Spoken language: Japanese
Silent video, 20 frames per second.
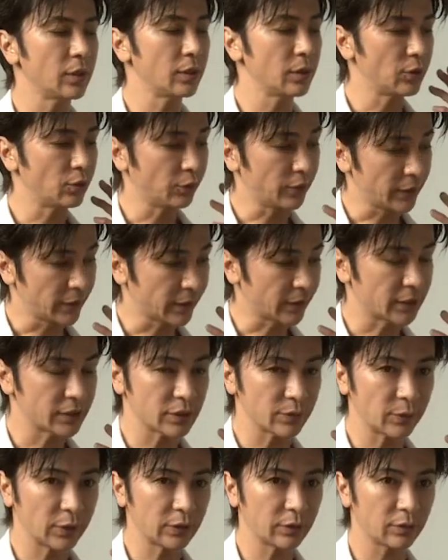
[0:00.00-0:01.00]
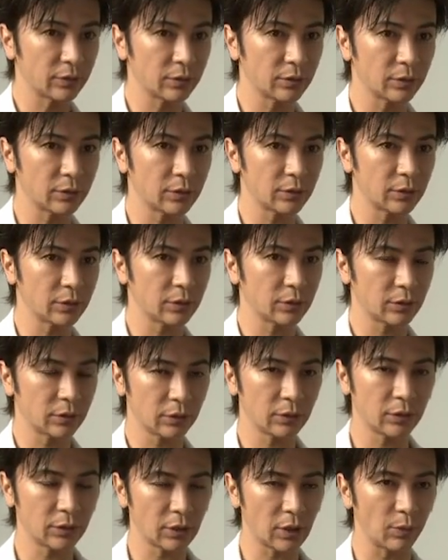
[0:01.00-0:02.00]
より引き締まっ
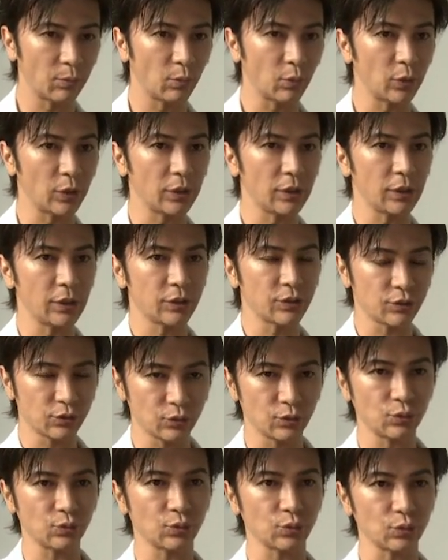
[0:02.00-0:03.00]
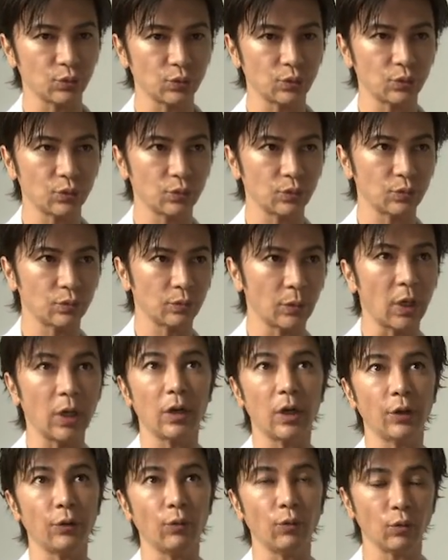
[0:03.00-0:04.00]
ていつつ、
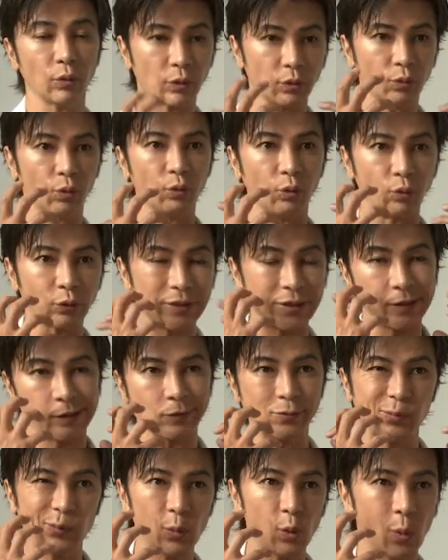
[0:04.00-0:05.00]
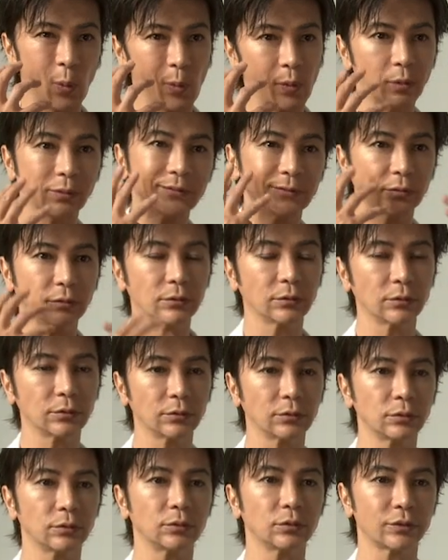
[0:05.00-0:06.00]
まあ、どの筋肉も
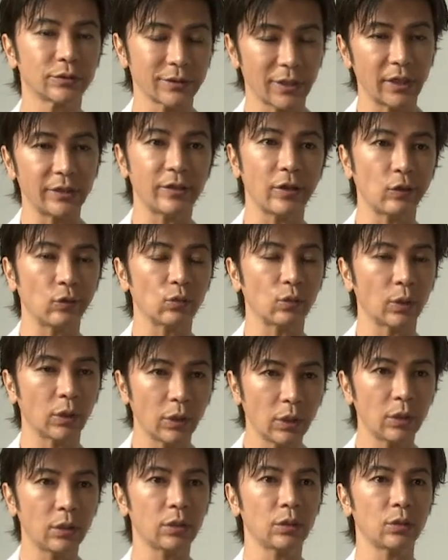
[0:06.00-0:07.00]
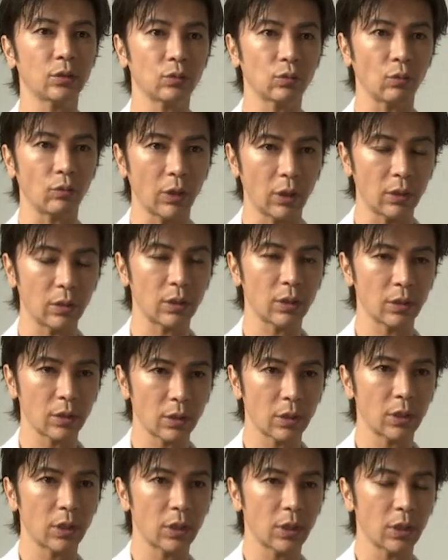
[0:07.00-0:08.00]
使えてるのかなとは
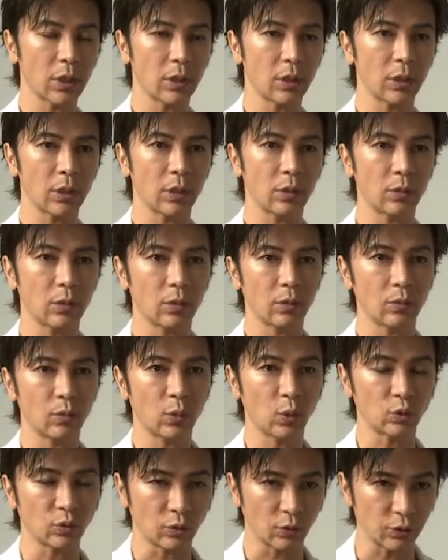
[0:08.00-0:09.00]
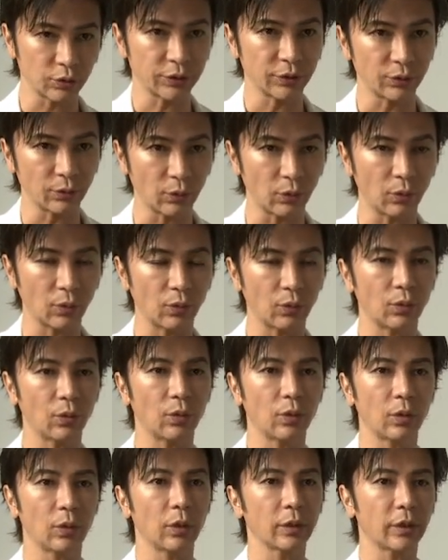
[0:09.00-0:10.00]
僕個人の
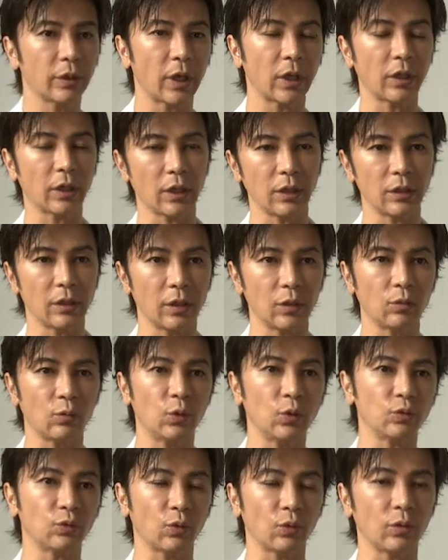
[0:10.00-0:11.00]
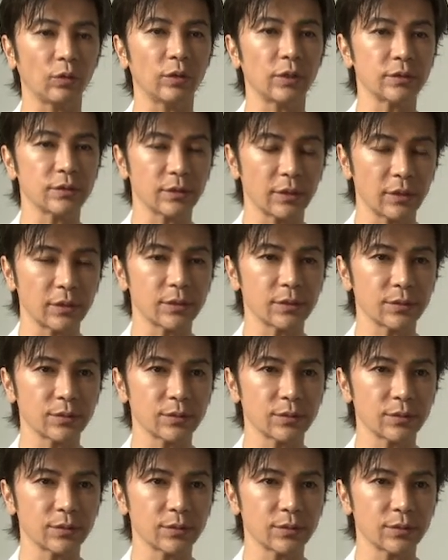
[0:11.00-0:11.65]
経験で思うところですね。